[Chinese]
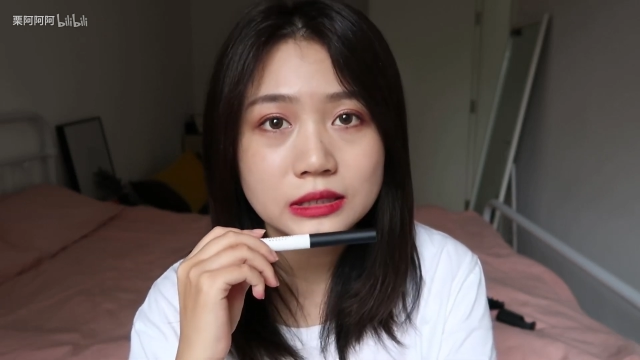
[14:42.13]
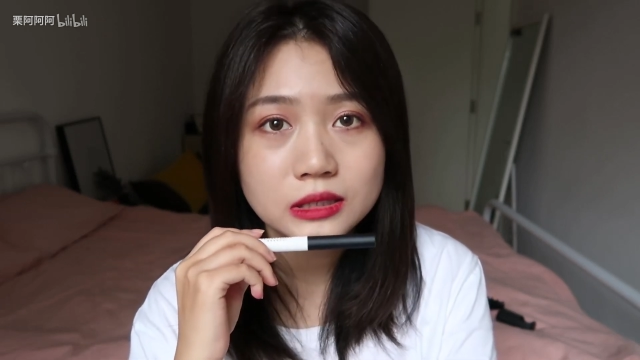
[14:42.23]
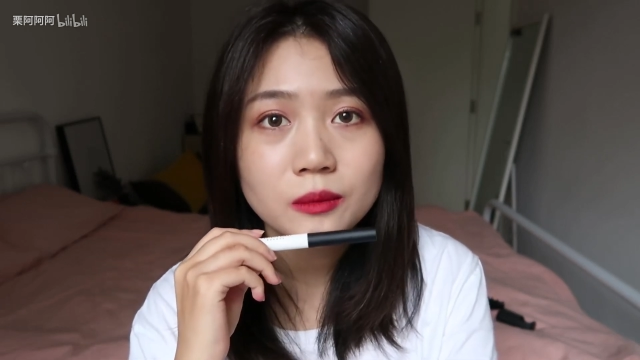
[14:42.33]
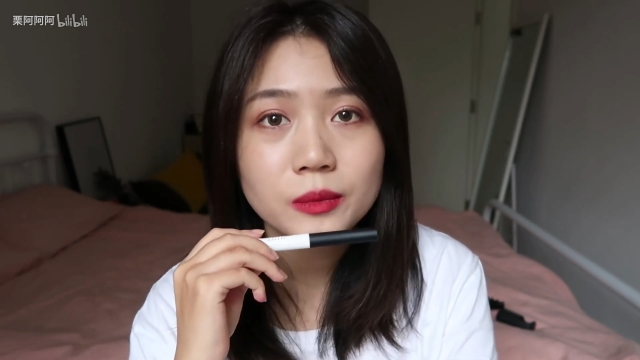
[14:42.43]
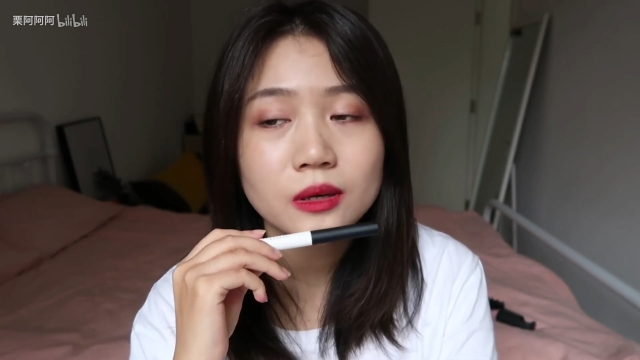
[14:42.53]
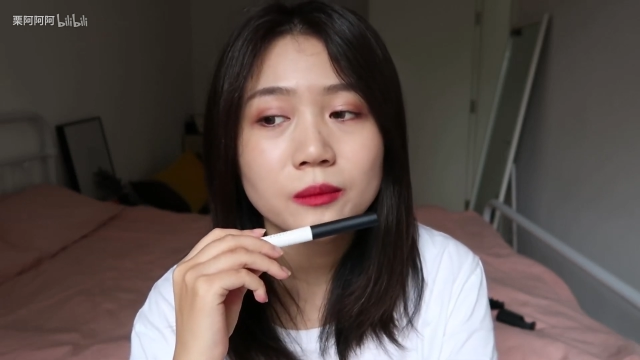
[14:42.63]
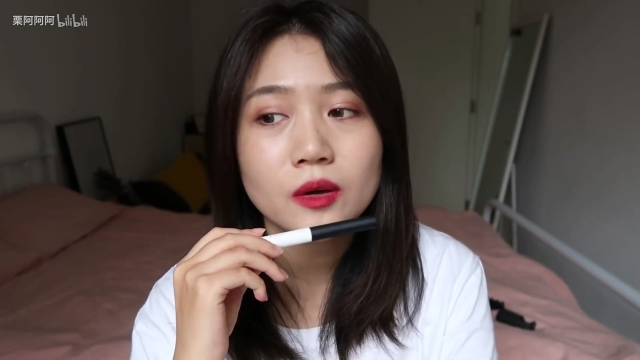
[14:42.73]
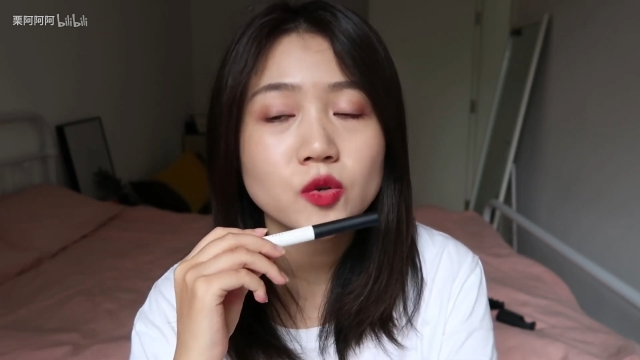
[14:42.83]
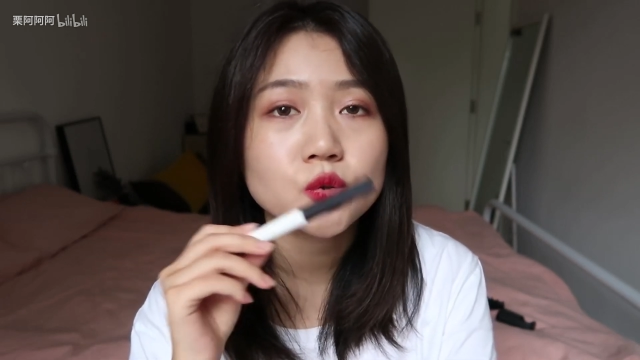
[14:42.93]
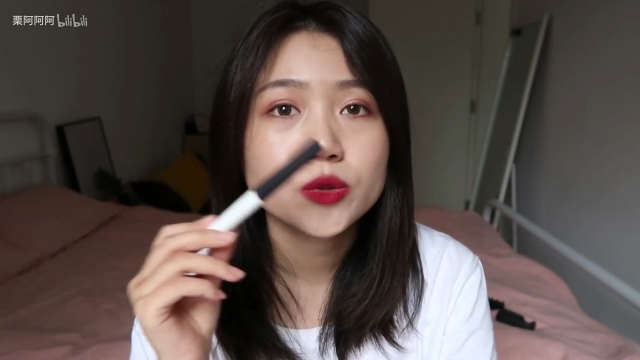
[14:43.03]
眼睛上
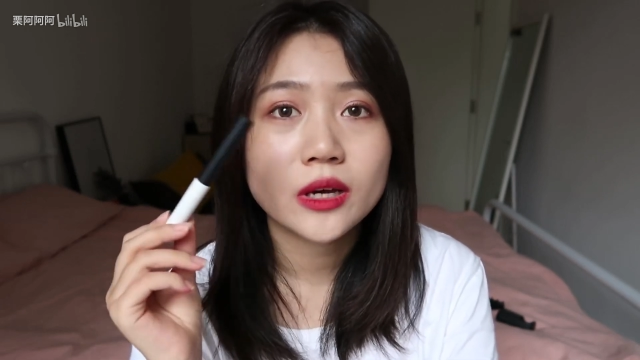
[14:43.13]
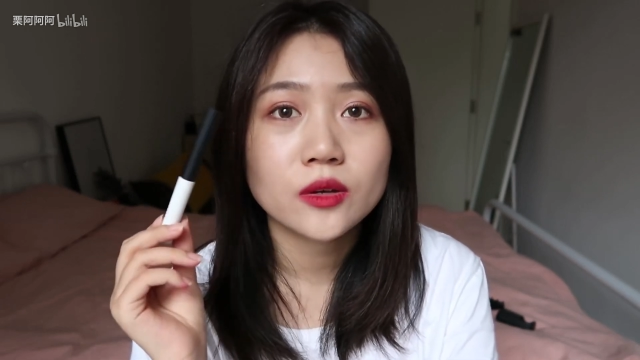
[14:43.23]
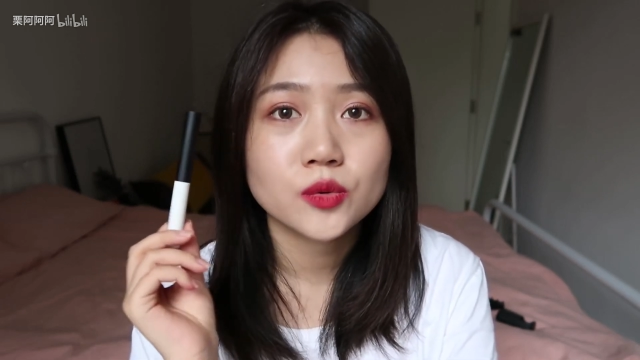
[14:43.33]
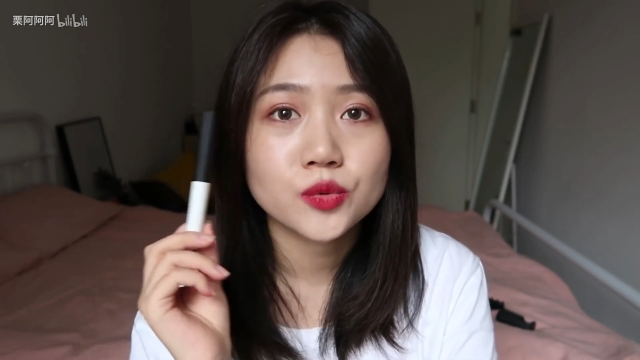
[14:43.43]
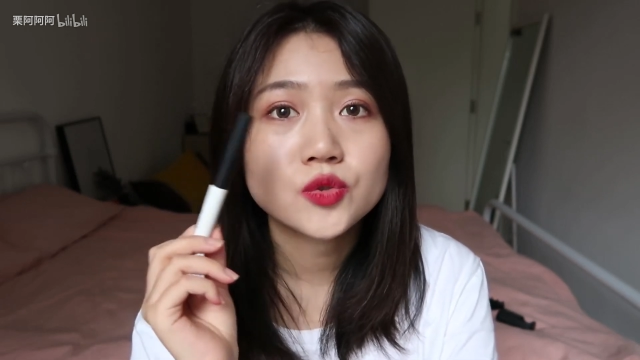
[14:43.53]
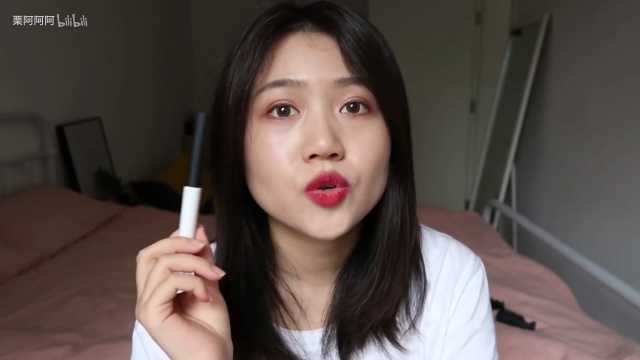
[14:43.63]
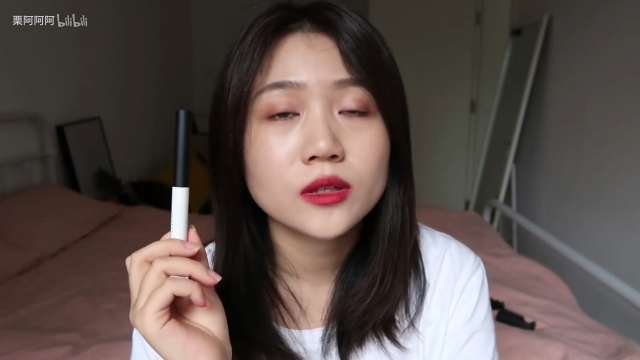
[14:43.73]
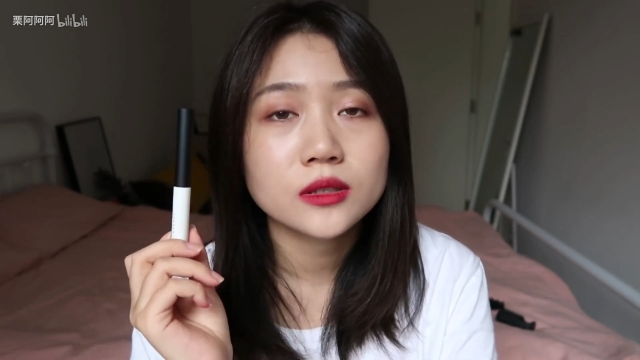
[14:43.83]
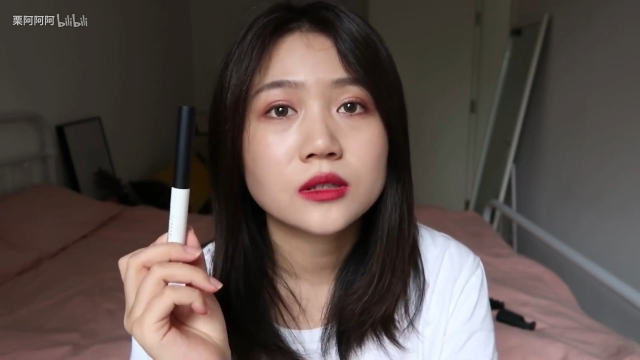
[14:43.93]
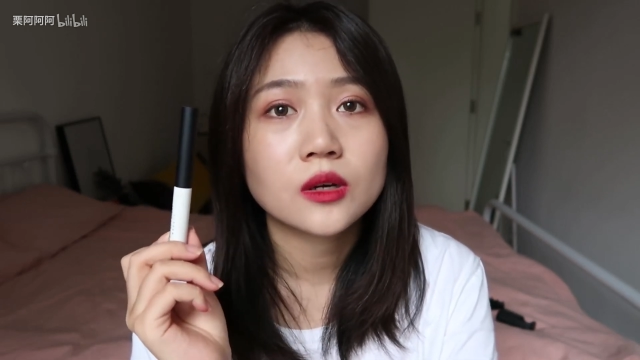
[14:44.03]
面没有出现有晕
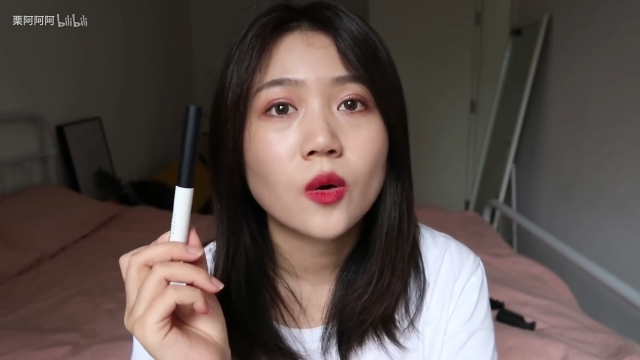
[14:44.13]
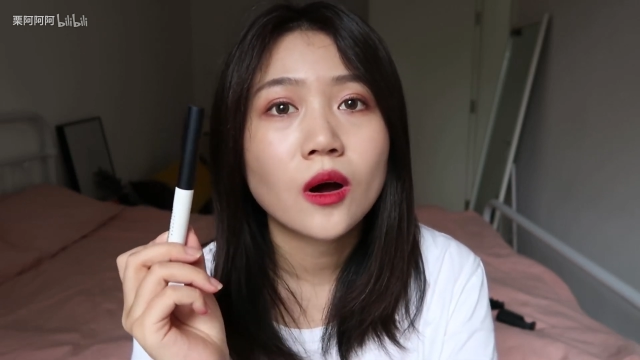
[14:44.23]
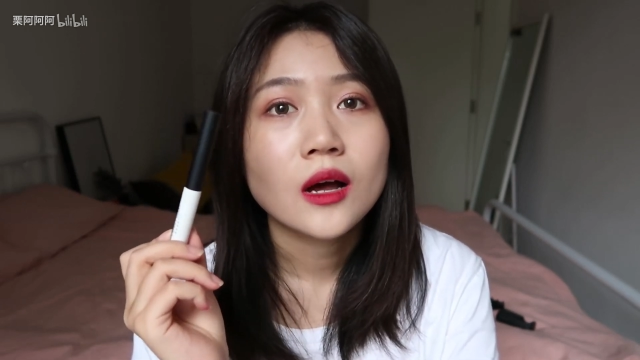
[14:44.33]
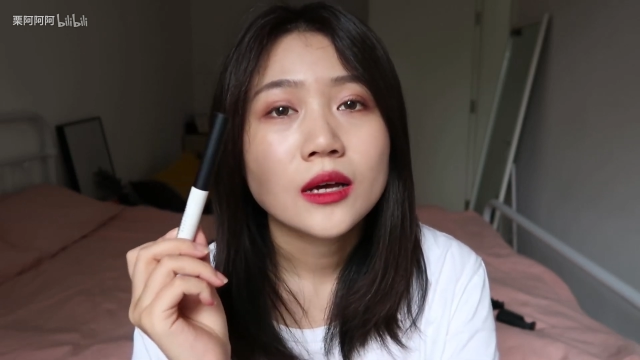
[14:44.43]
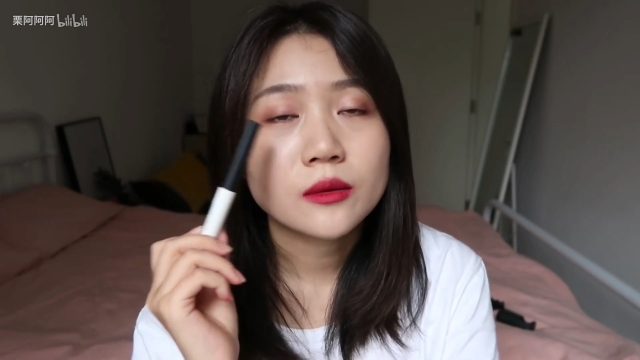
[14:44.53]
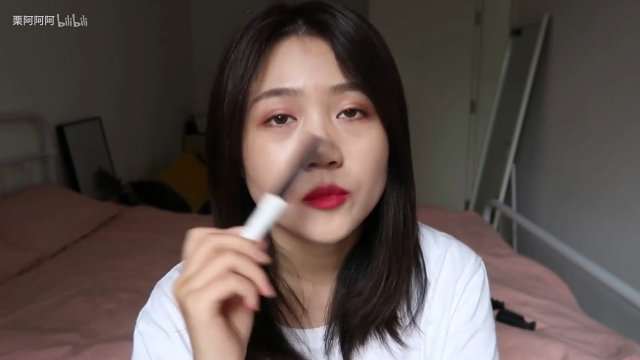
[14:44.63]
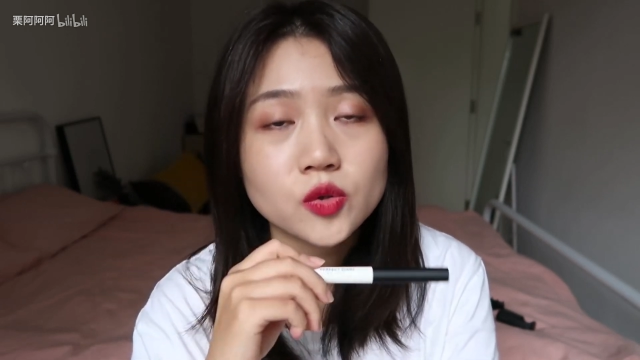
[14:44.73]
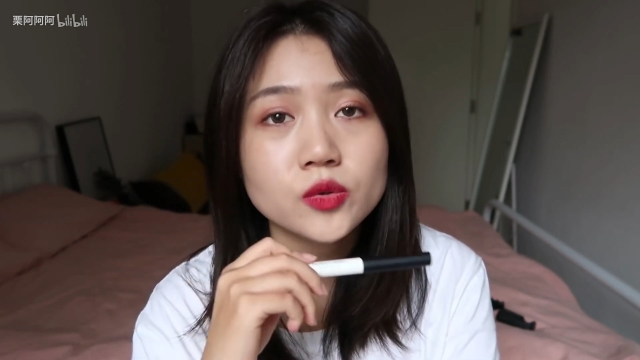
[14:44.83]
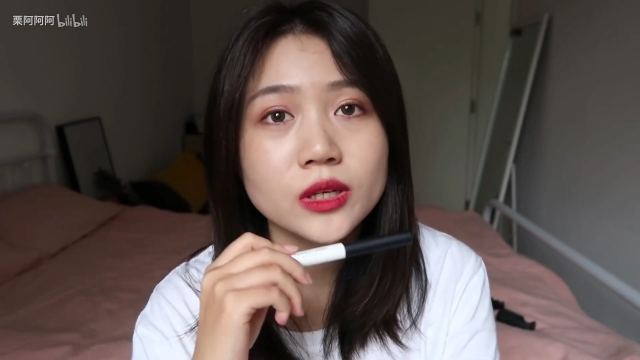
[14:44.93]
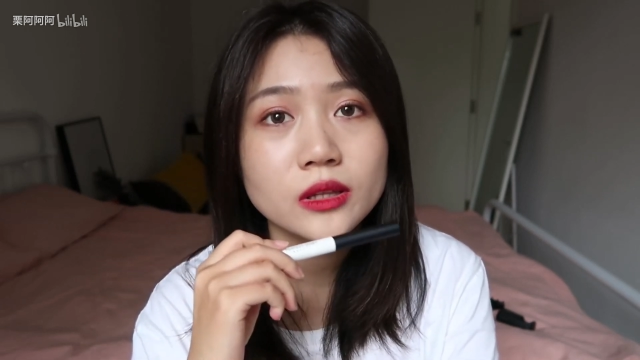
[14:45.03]
妆的情况，也
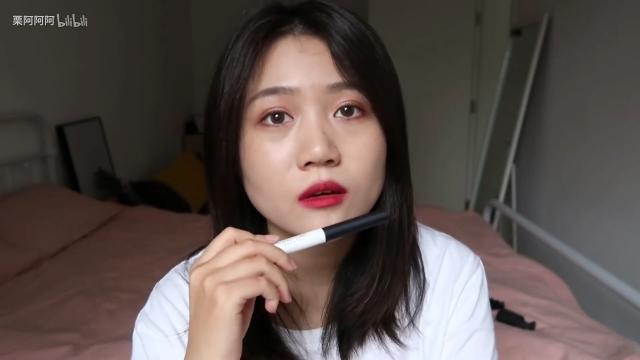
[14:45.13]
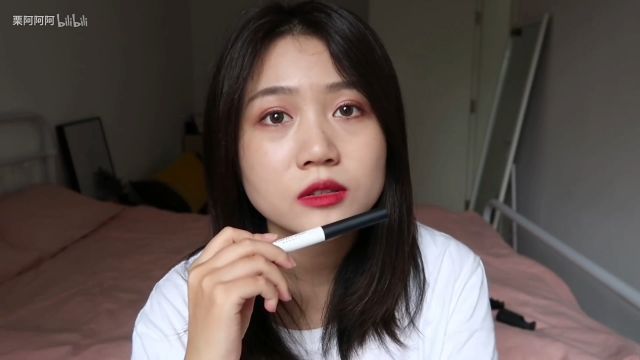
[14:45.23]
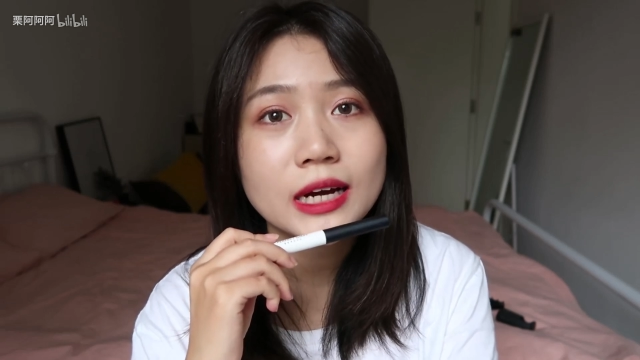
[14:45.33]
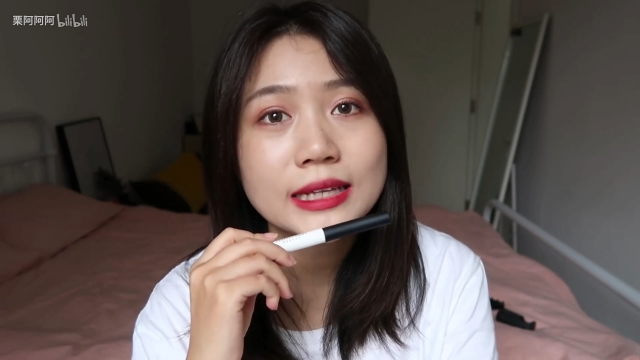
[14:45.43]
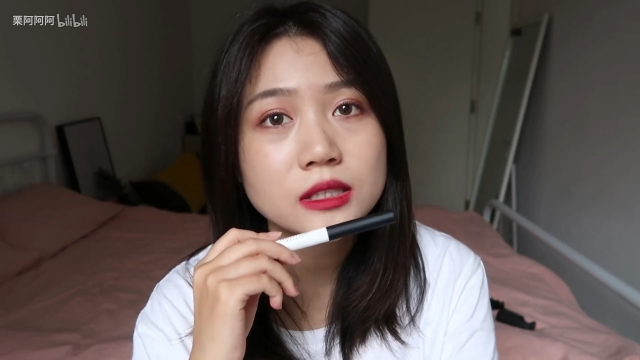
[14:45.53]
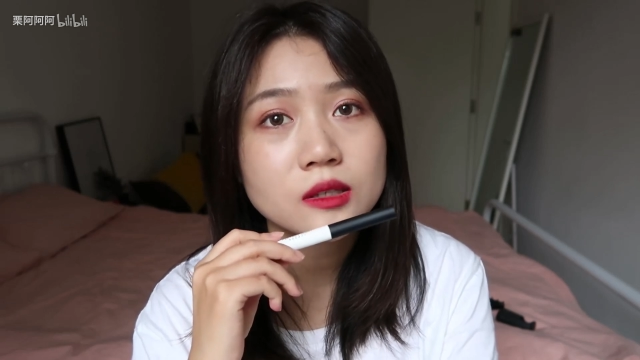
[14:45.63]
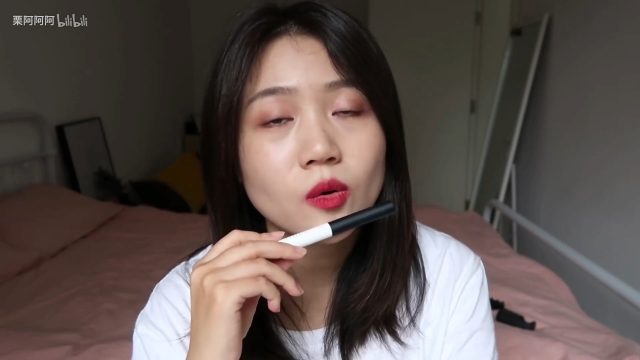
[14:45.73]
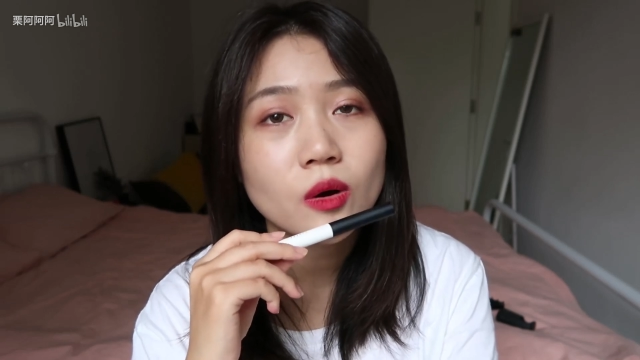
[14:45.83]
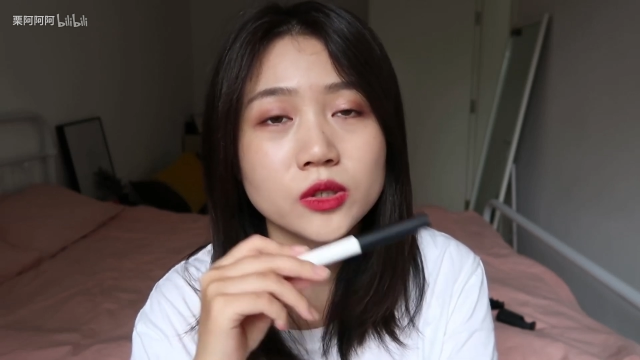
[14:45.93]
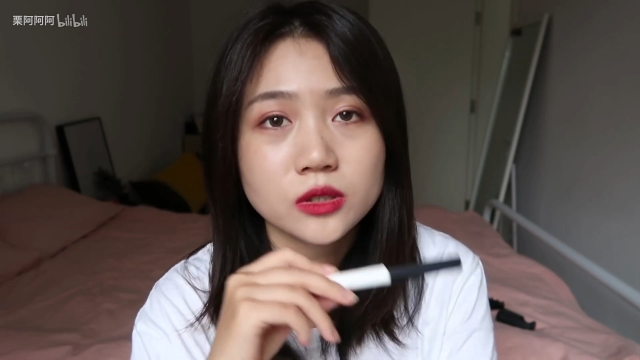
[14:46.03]
没有出现掉渣的
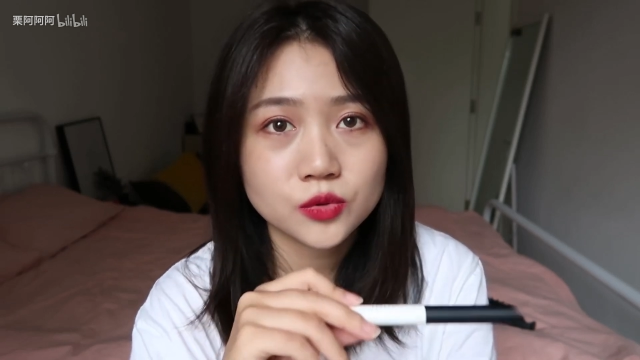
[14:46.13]
情况。